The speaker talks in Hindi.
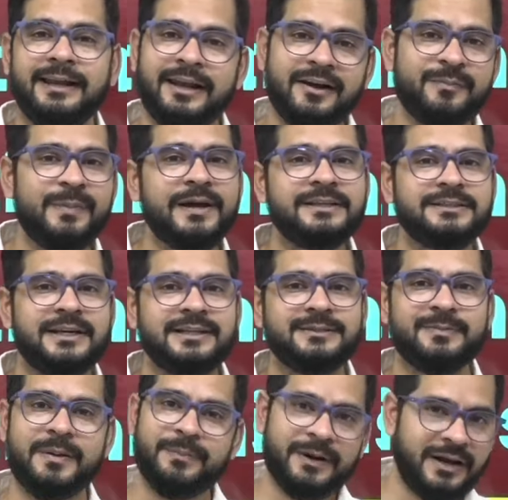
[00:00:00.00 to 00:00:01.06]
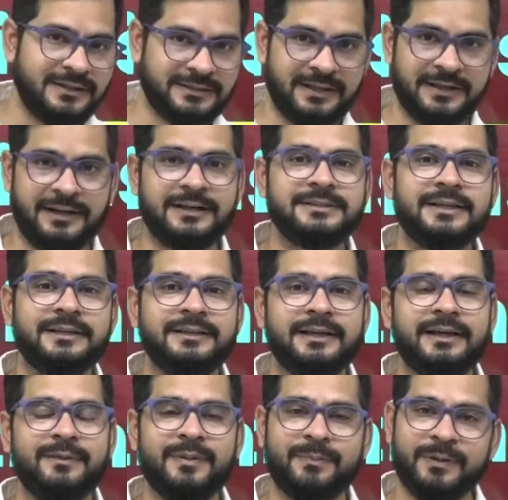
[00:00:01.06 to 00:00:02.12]
लग बाई चांस पेपर आसान आ जाता
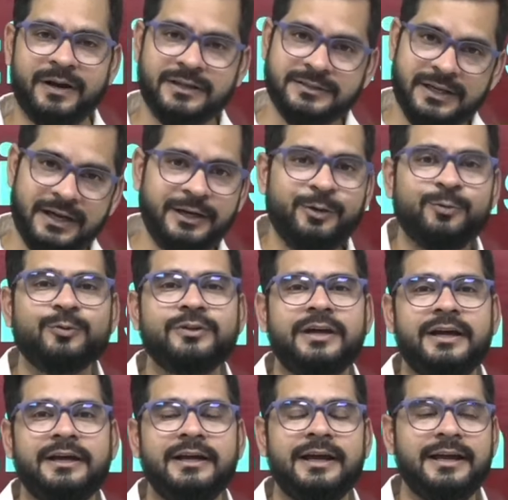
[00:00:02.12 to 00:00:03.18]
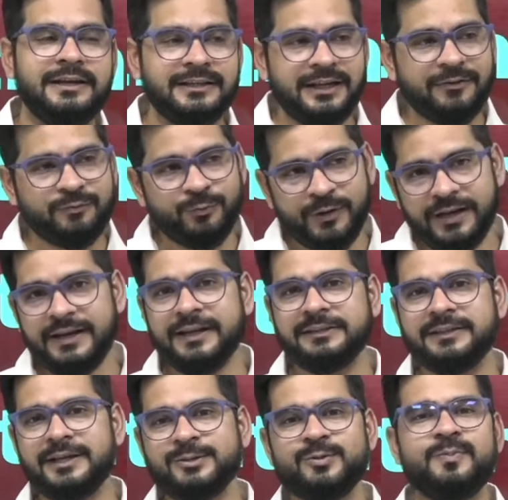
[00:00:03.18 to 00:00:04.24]
है पेपर आसान ही होता है टफ उन्हें ही
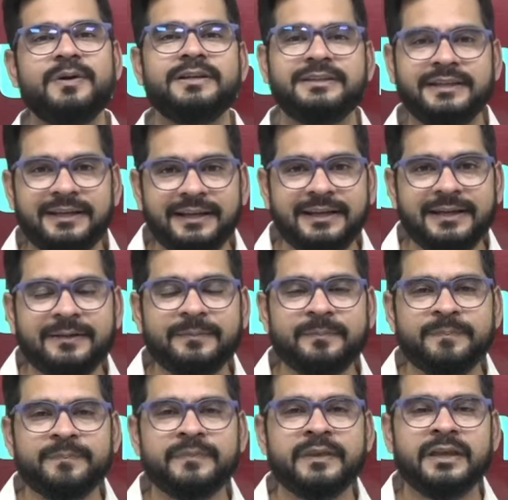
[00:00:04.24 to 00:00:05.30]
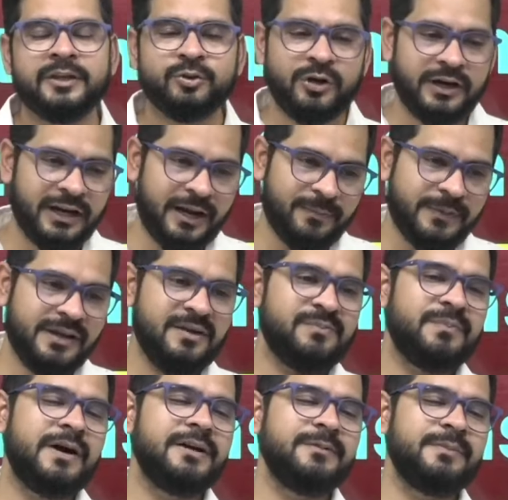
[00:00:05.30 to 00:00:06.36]
लगता है जो पढ़ते नहीं हैं तो अगर आपकी
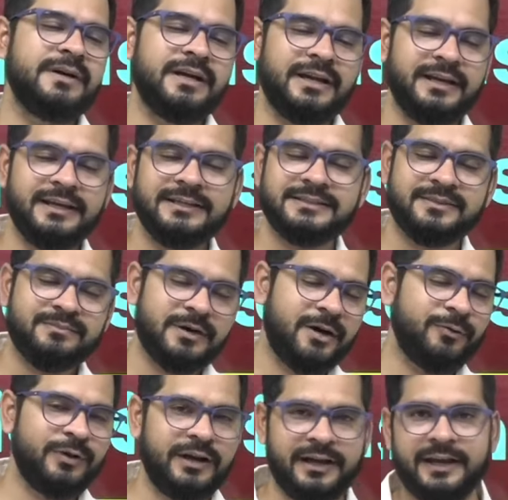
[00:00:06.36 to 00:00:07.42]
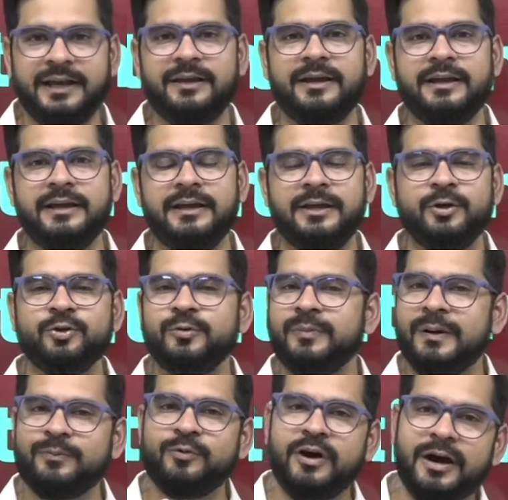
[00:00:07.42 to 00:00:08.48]
कंपार्टमेंट आने की संभावना है तो
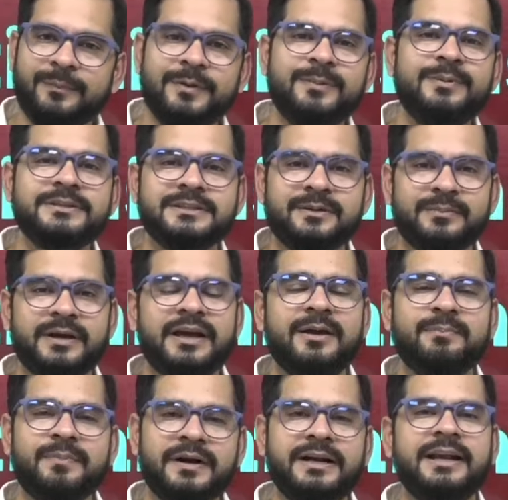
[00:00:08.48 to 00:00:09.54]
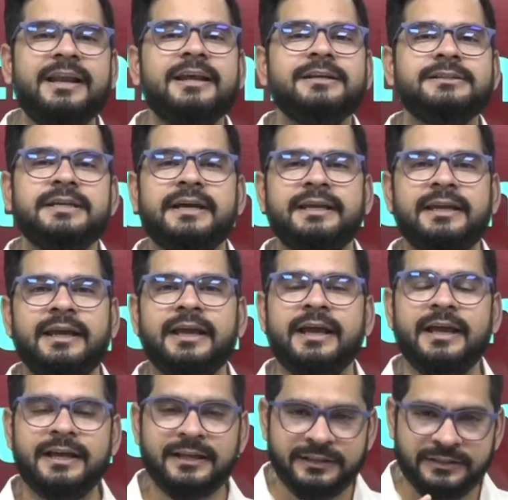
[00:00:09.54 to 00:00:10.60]
बाबू अभी भी समय है पढ़ने लग जाइए
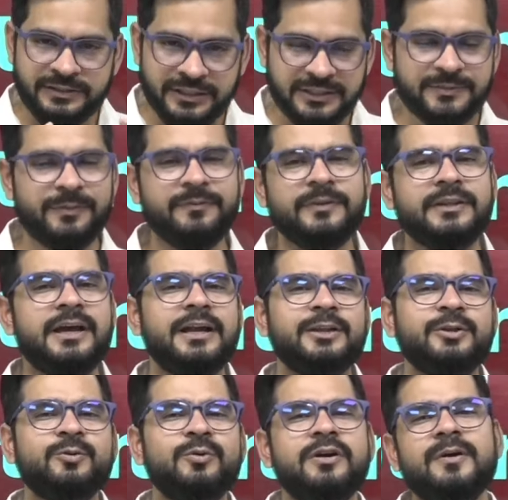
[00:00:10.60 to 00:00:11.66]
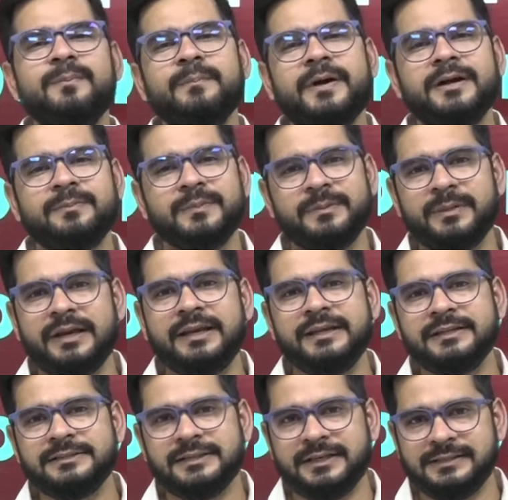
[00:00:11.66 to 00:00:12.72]
जिस भी विद्यार्थियों को कंपार्टमेंट में आने
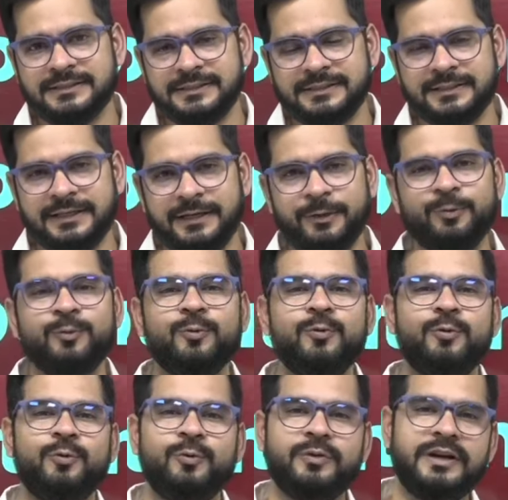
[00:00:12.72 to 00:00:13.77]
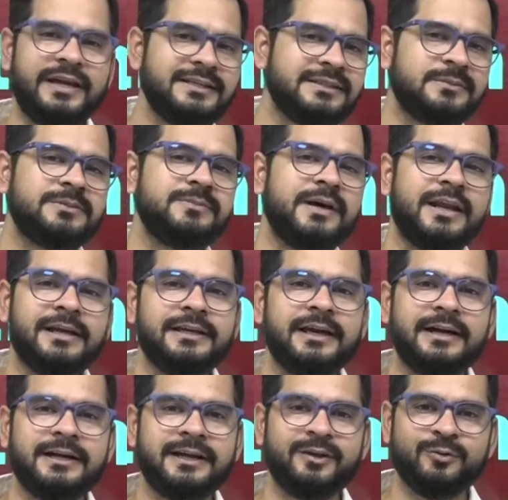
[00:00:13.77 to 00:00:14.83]
के चांसेस हैं उनको नहीं समझ में आ रहा है
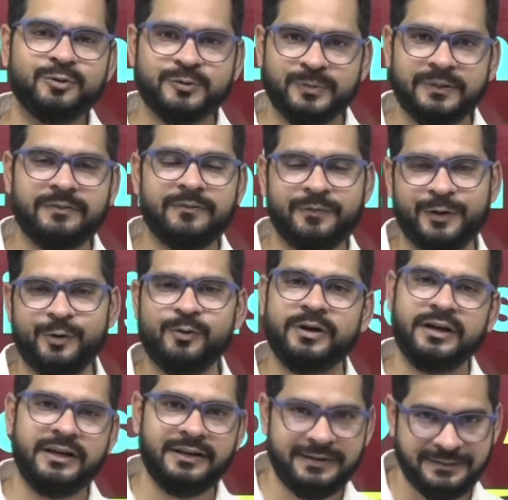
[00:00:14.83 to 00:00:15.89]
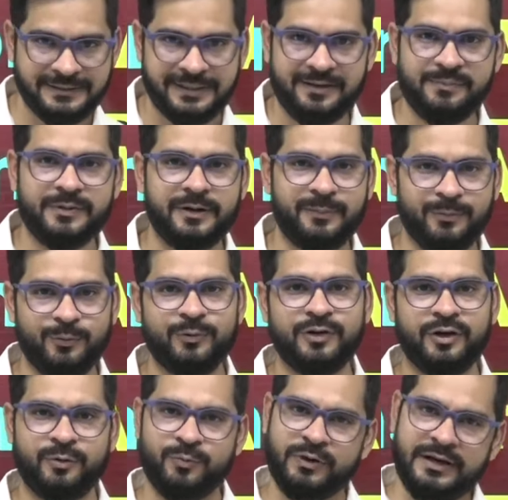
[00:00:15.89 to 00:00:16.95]
क्या करें तो उस पर मैं वीडियो कल इस चैनल पर अपलोड
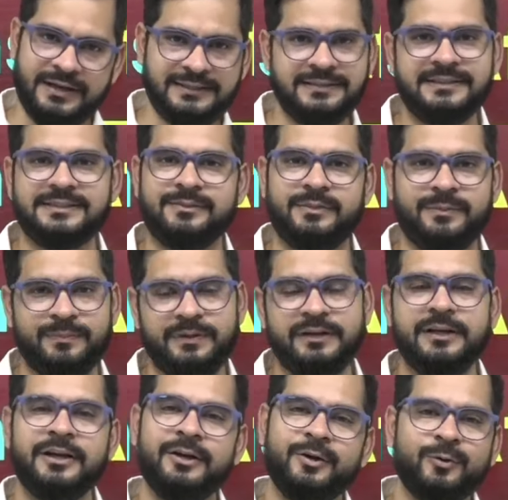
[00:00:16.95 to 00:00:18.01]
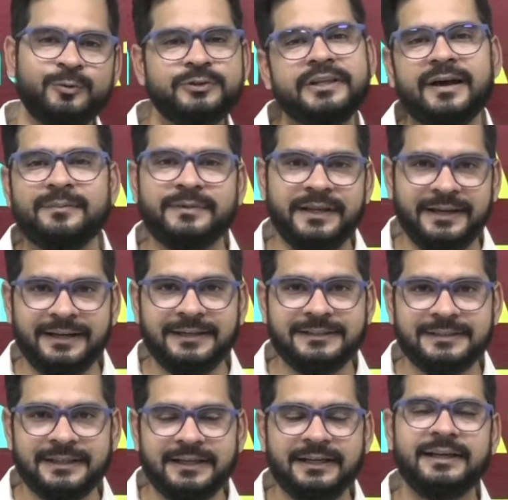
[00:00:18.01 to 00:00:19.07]
करूंगा इसी समय पर उसे आप देख
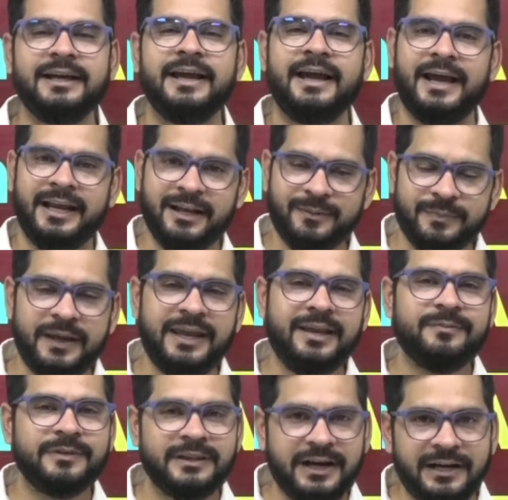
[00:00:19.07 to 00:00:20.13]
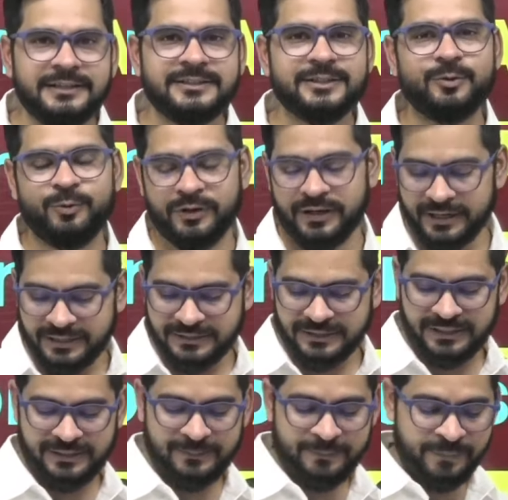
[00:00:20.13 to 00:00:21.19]
लीजिएगा एंड अब एक विधान से होकर के
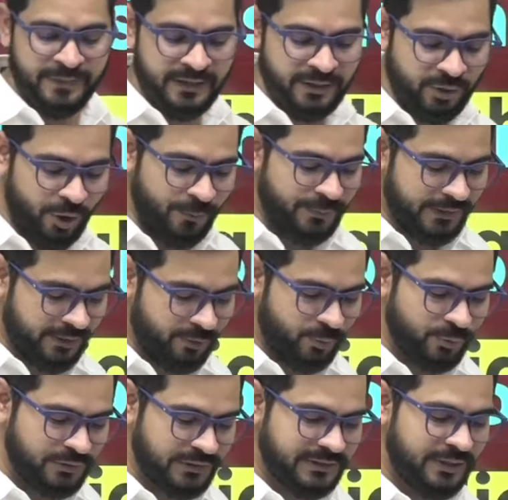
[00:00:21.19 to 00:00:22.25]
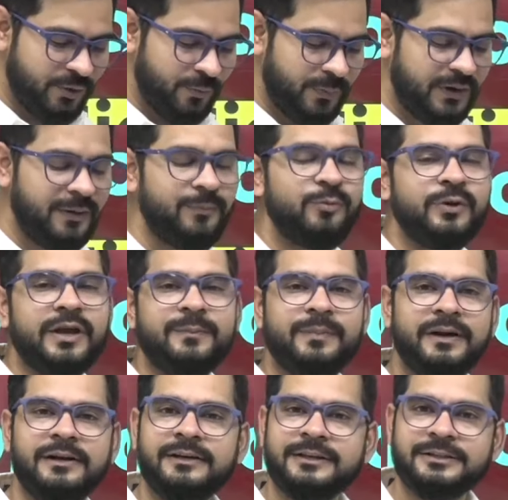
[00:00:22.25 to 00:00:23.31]
ज़रा टॉप टेन कोर्सेज के ऊपर हम लोग एक
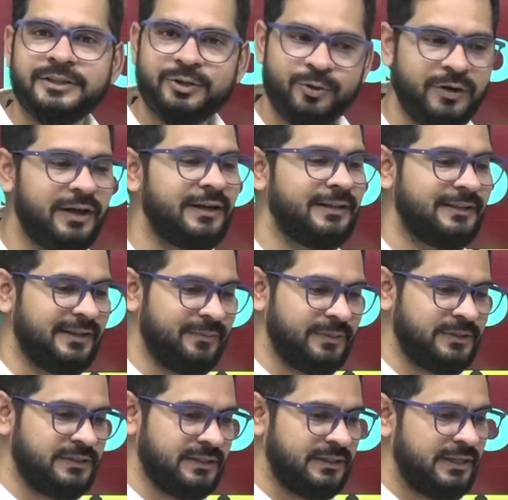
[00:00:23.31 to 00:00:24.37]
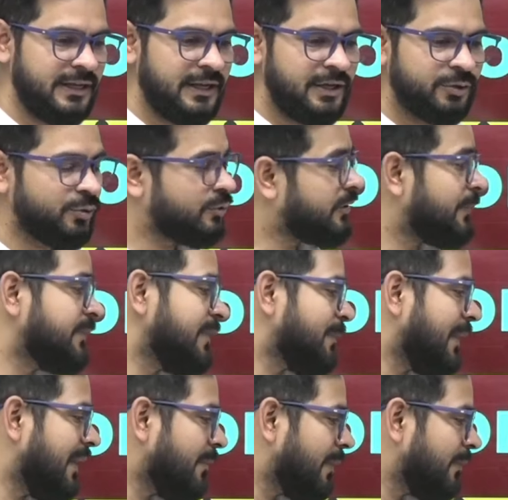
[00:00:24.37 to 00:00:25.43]
बार नज़र दौड़ा लेते हैं बच्चा तो सबसे
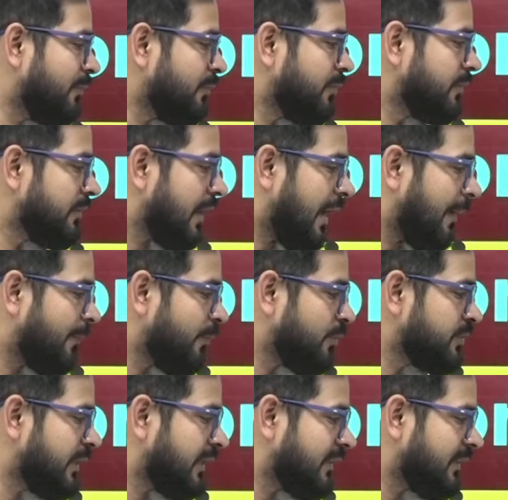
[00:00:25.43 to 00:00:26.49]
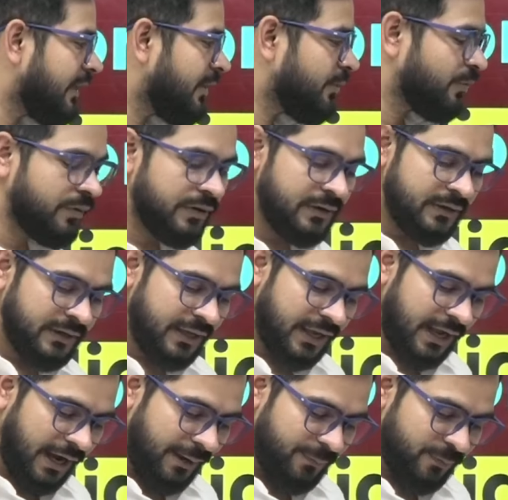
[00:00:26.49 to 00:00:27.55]
पहले बाबू आप लोग जानते ही हो कि
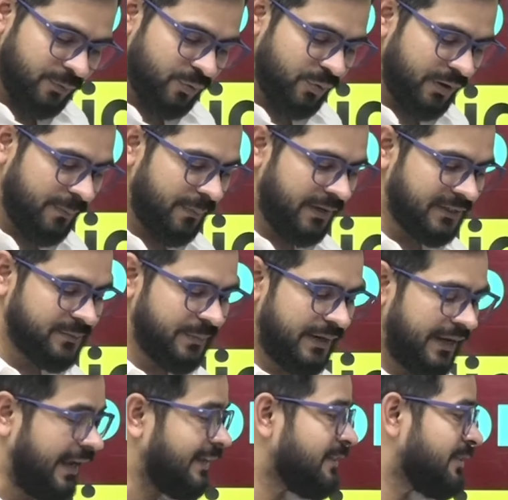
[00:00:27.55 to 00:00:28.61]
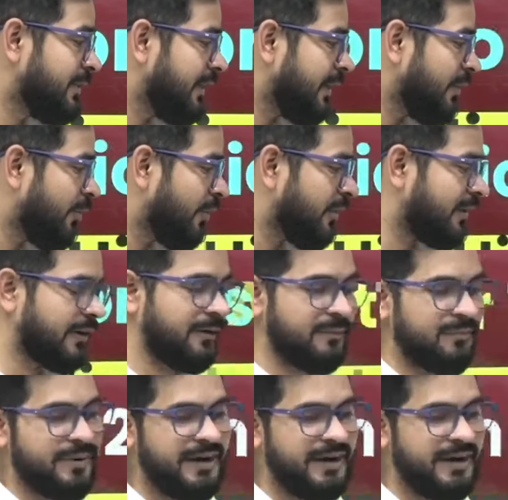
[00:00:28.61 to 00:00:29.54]
आप लोगों के पास में इंजीनियरिंग और